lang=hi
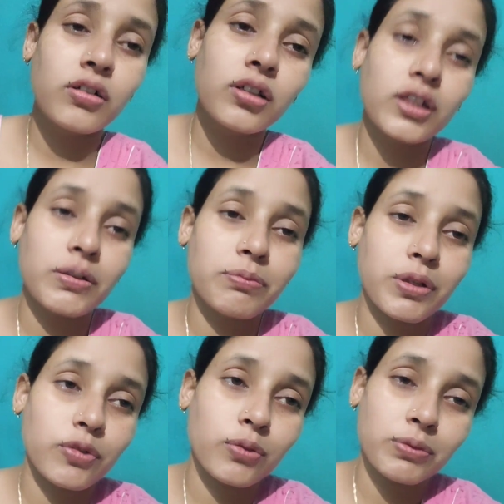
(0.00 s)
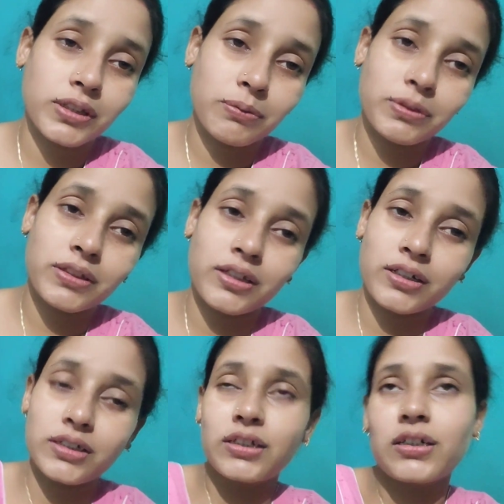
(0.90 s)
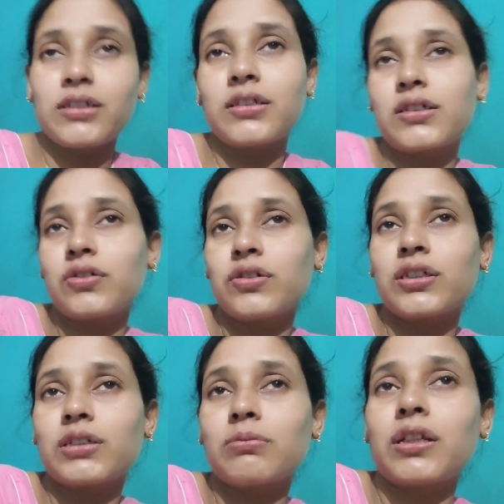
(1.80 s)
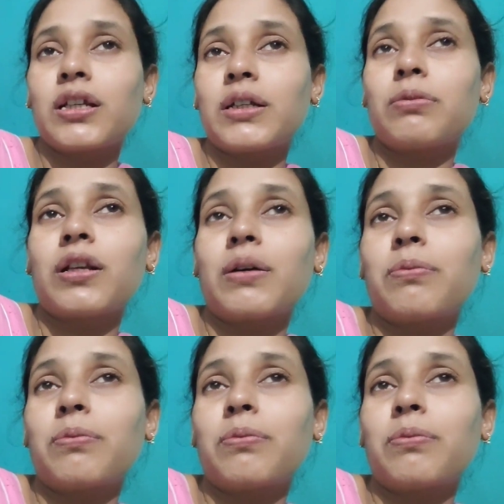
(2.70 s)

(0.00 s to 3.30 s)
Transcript: लेकिन बिल्कुल भी तबीयत नहीं ठीक है जिसकी वजह से मैं नहीं बना